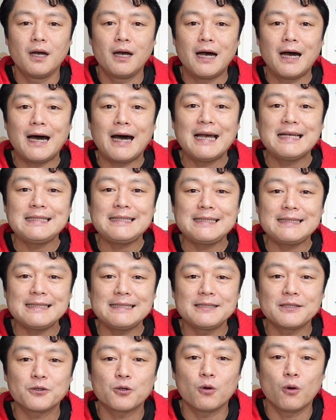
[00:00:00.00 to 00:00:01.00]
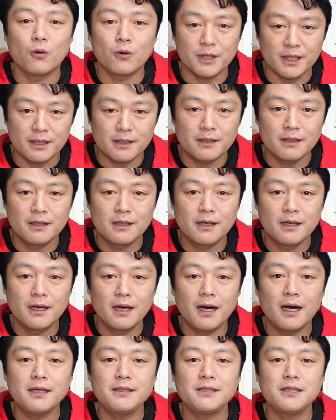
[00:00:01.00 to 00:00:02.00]
配信行為
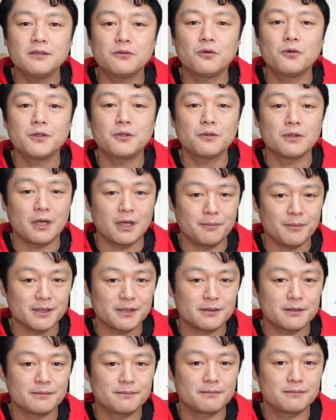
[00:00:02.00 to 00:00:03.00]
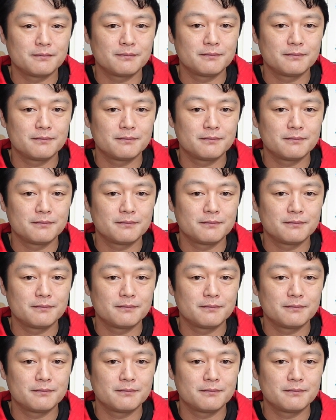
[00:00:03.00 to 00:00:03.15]
配信行為となります。